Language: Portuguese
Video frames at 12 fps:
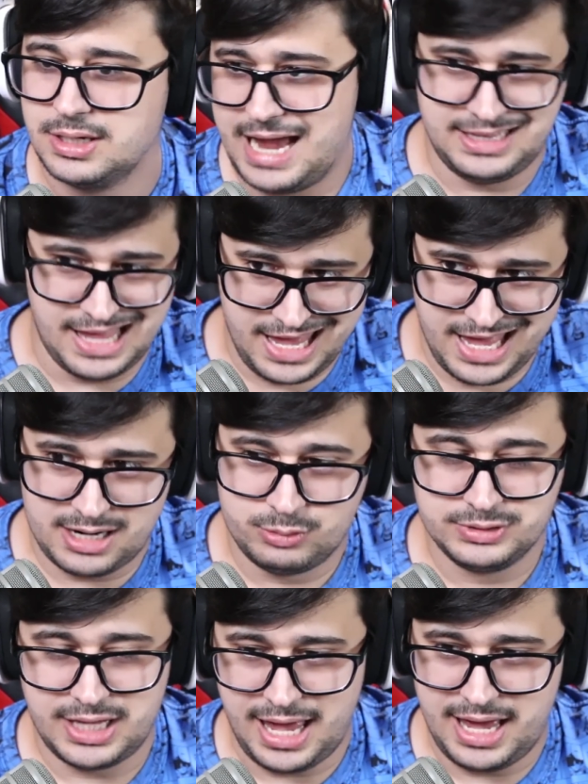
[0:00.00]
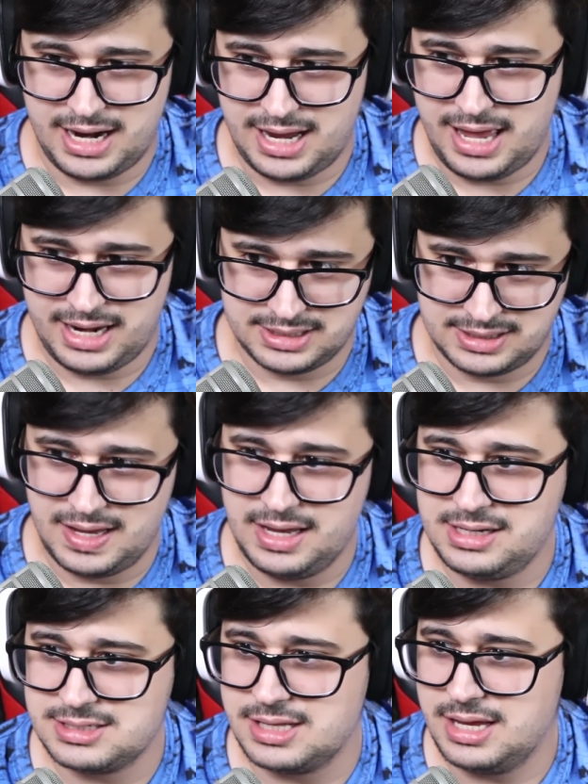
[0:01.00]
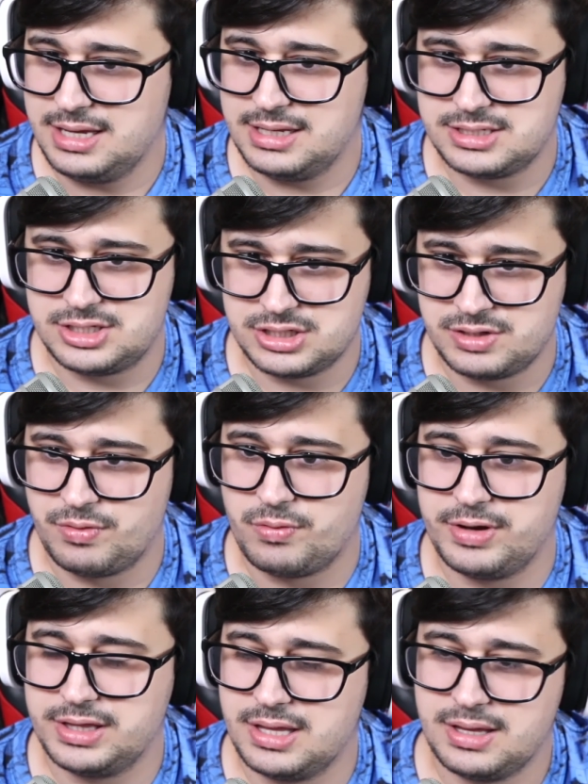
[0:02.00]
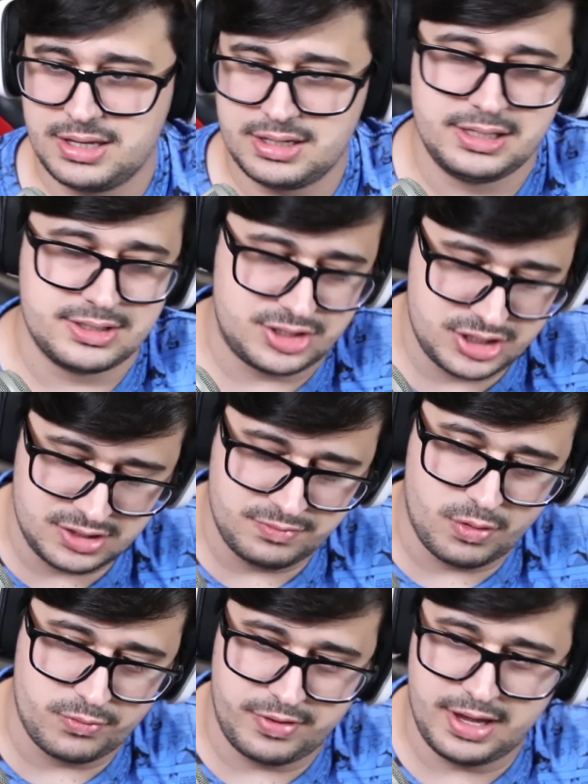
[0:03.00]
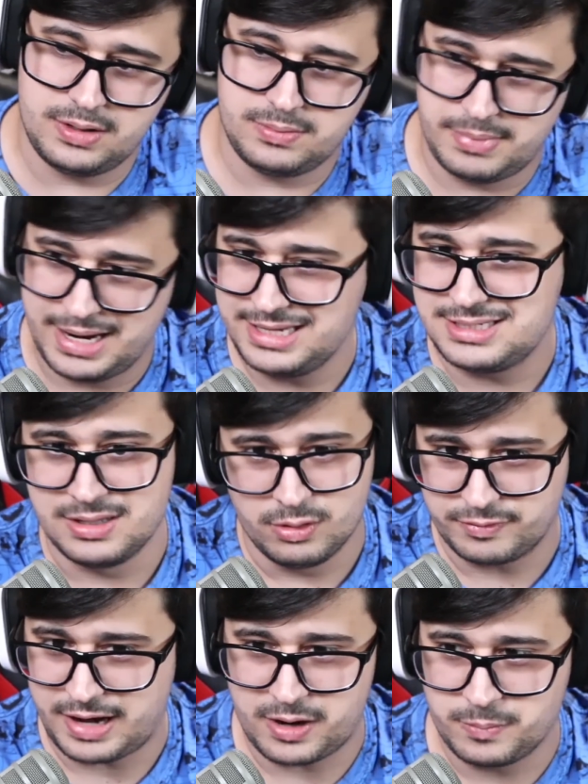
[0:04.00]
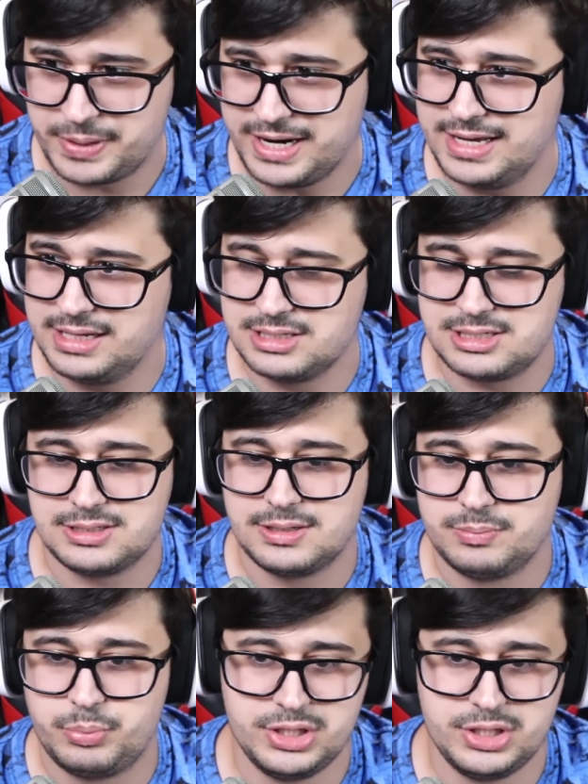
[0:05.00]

A ideia era, era, era deles, né? Eles, desenvolver, eles desenvolveram, mas não ficaram para eles.